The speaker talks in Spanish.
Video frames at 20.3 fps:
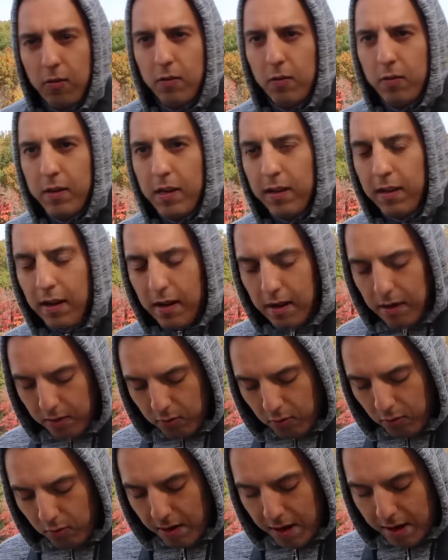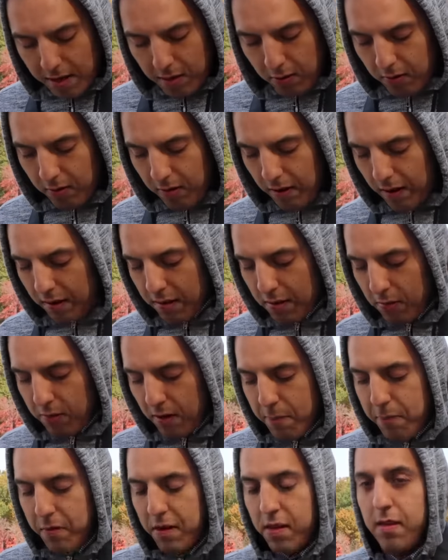cuando iban al colegio a hacer
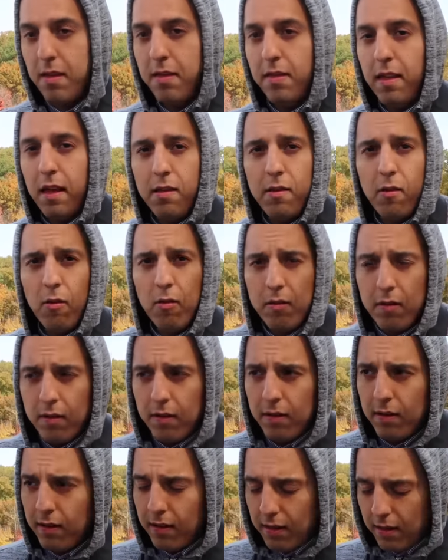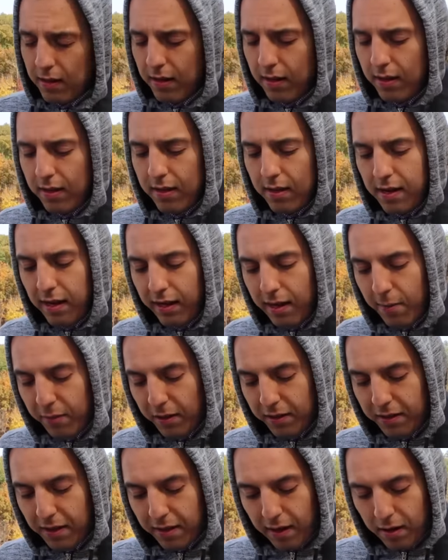una presentación y tenían que
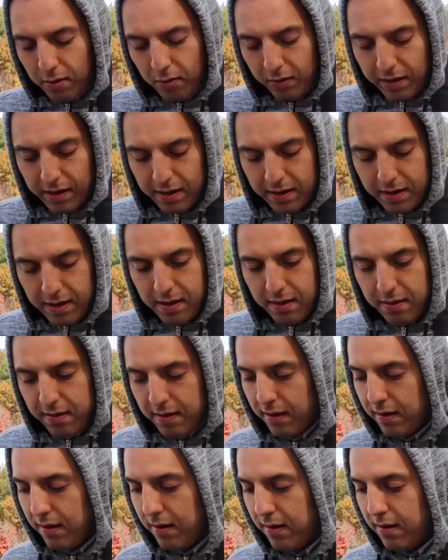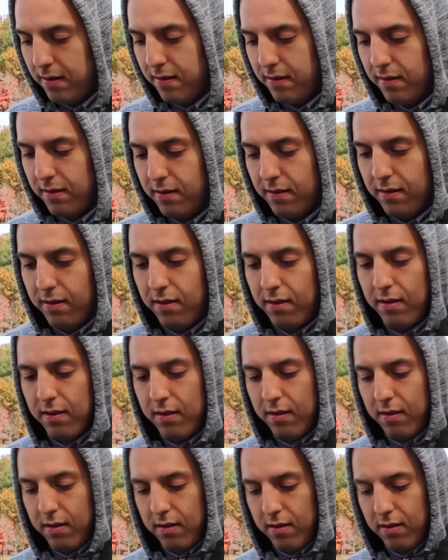practicar lo que iban a decir. Ahí no va a entrar.
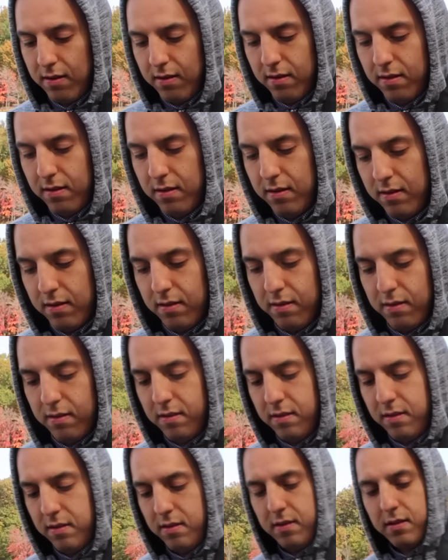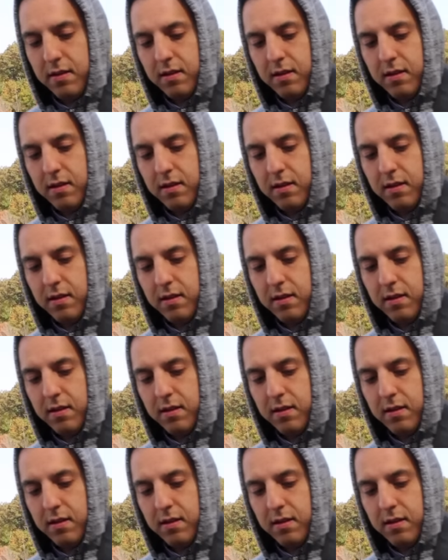Es la verdad.